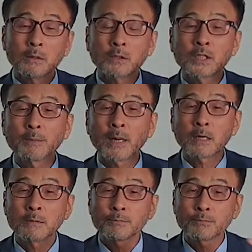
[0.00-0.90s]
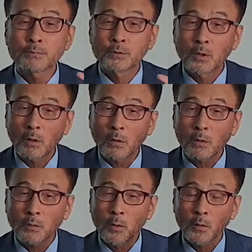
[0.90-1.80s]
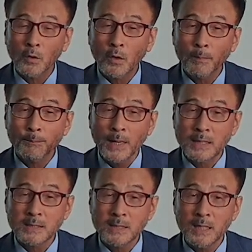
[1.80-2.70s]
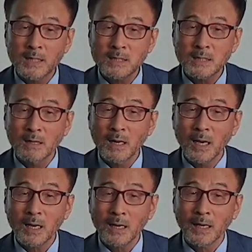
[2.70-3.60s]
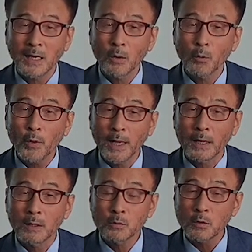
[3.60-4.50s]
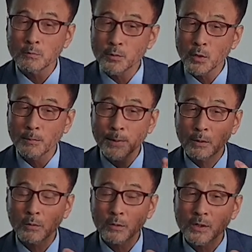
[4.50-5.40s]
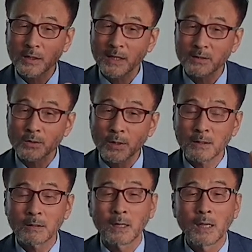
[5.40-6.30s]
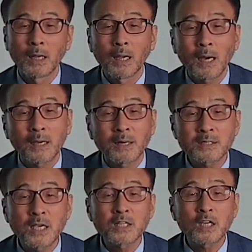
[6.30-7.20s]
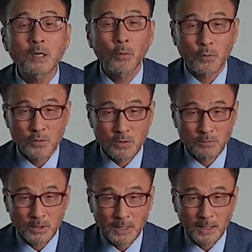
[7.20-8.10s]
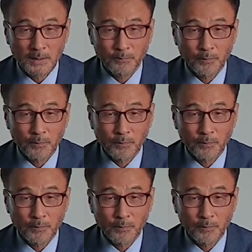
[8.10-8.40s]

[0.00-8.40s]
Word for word: 흔히 말하는 부여, 고구려, 백제, 신라, 가야, 우에 또는 부여를 빼고 이렇게 다섯 개를 하나의 체제를 보고 있습니다.